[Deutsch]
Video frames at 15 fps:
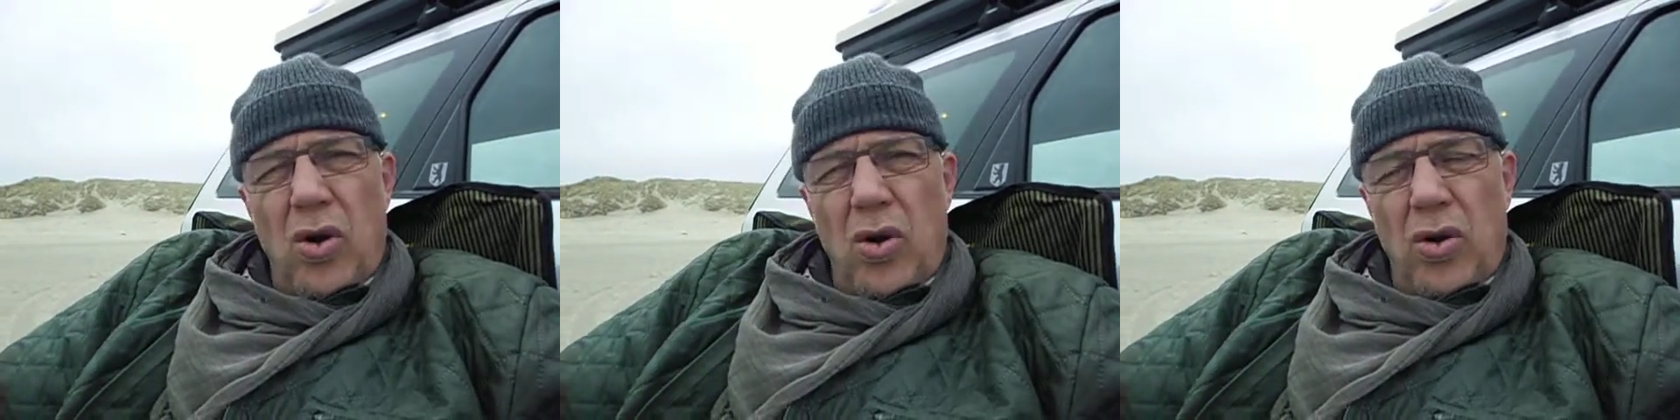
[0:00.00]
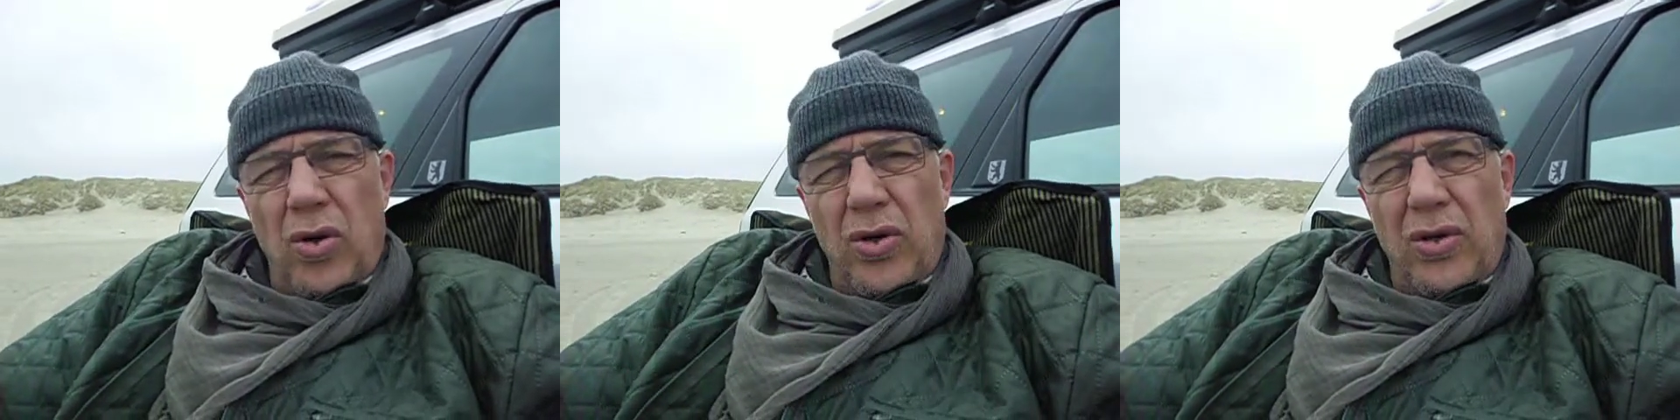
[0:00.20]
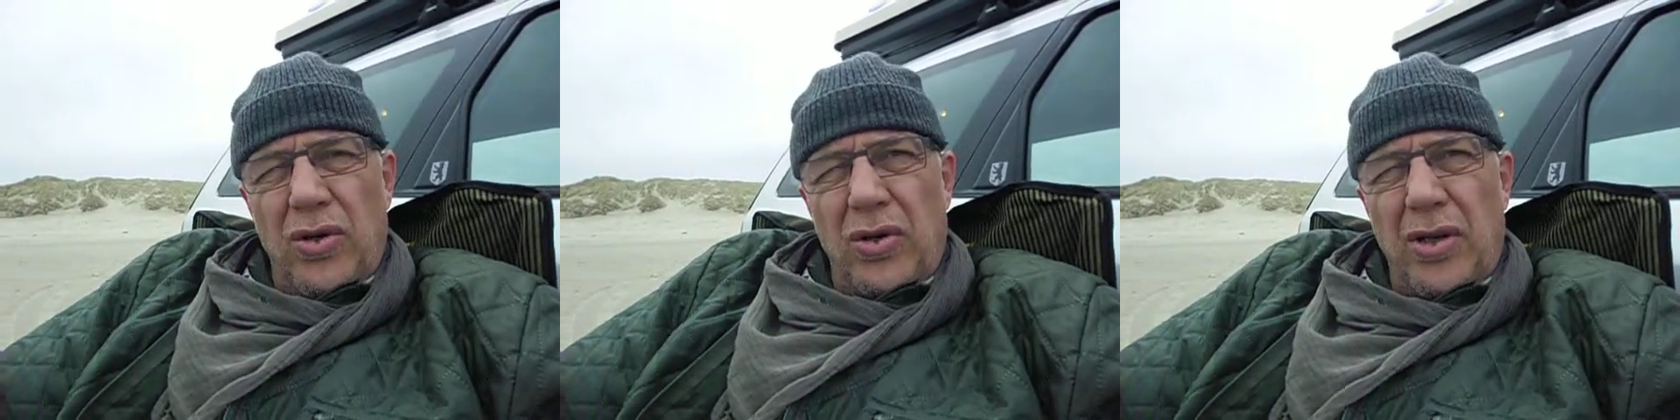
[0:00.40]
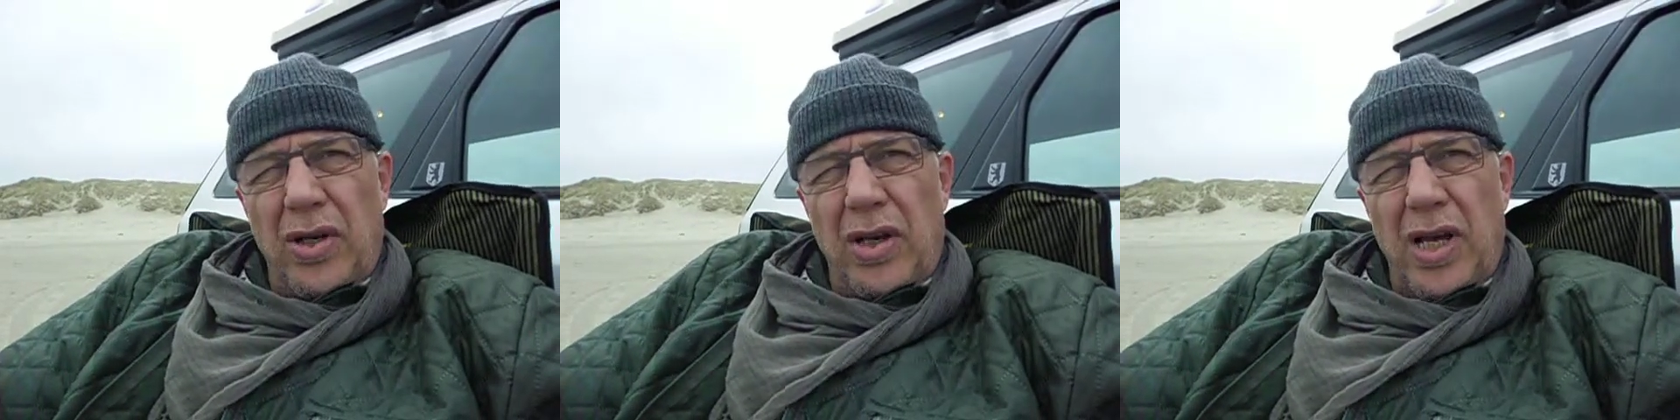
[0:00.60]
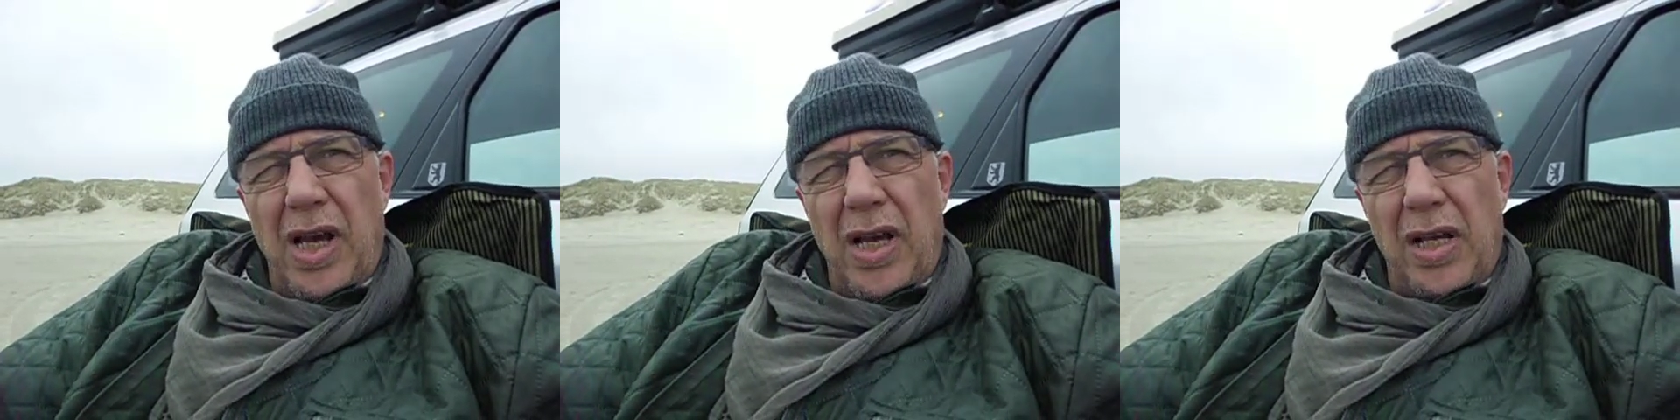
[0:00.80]
Und
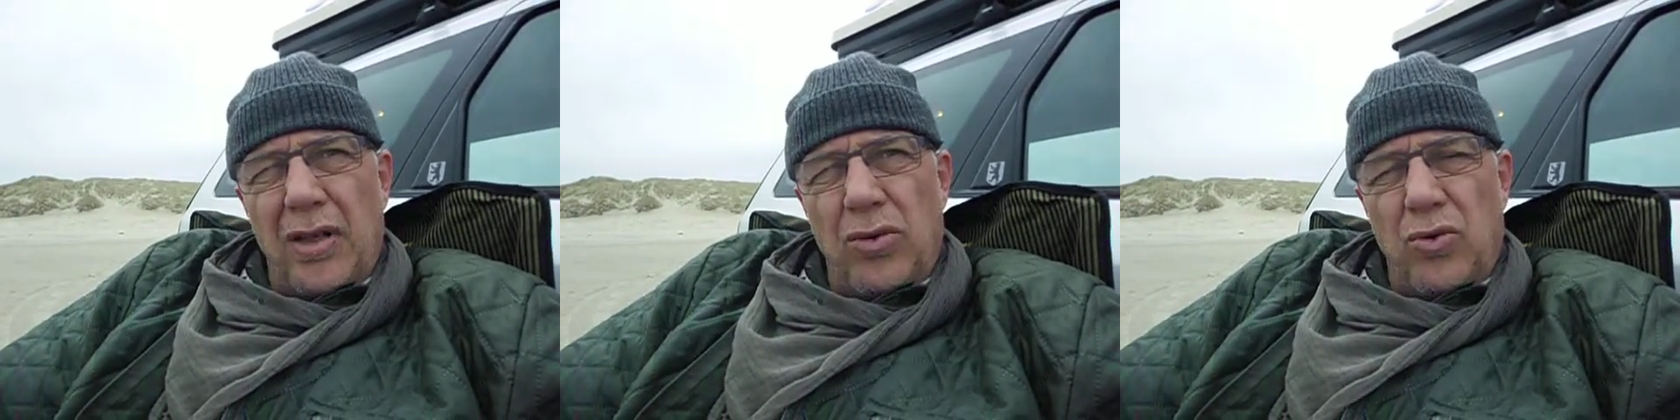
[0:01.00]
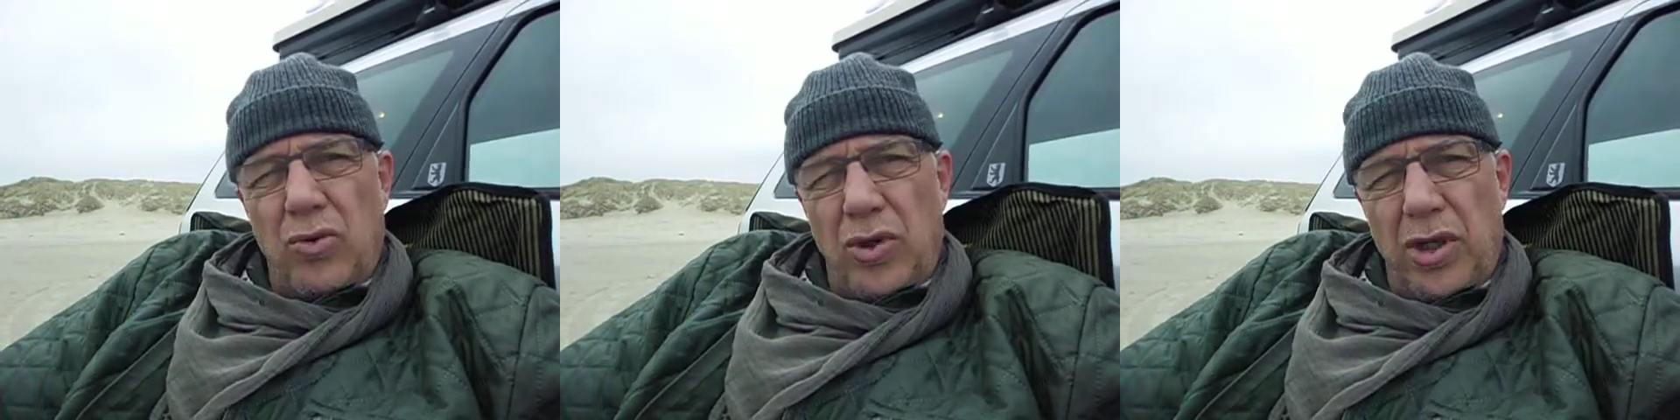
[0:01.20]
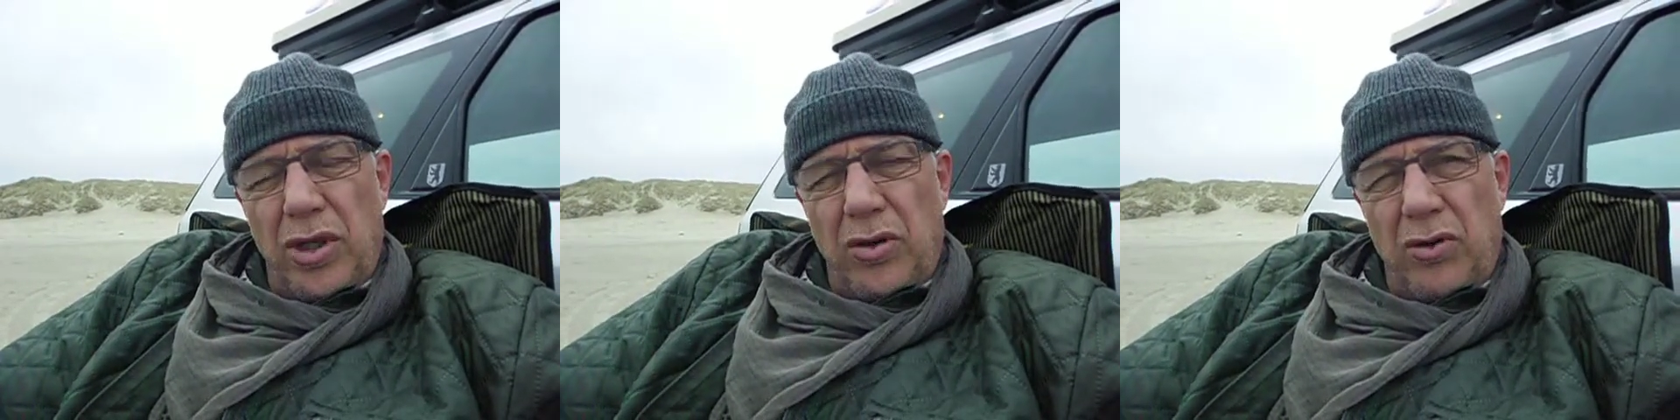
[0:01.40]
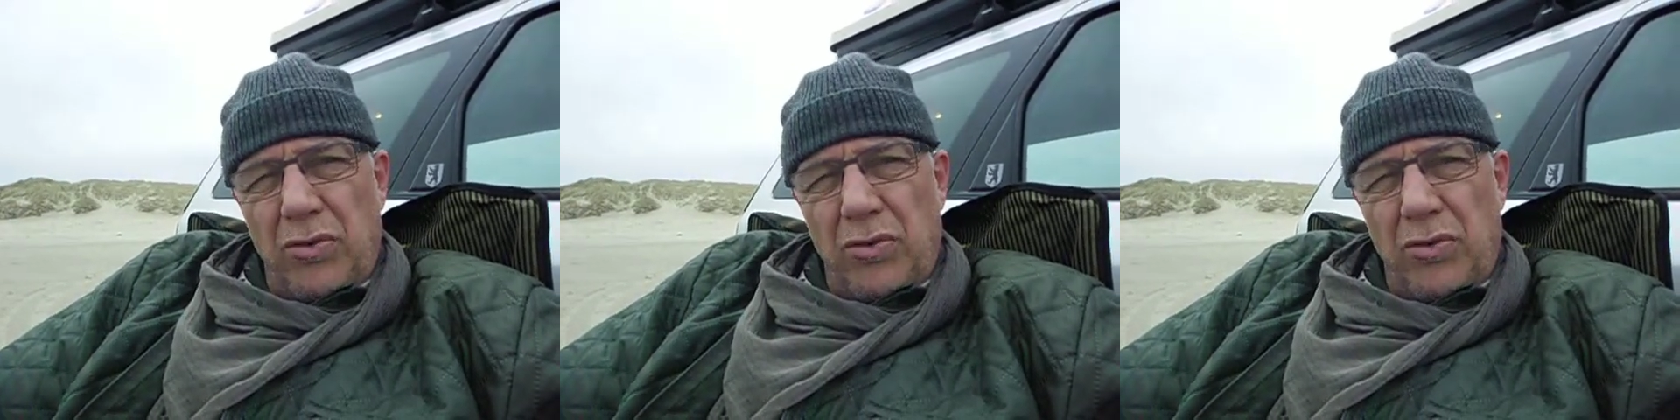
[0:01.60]
alles Gute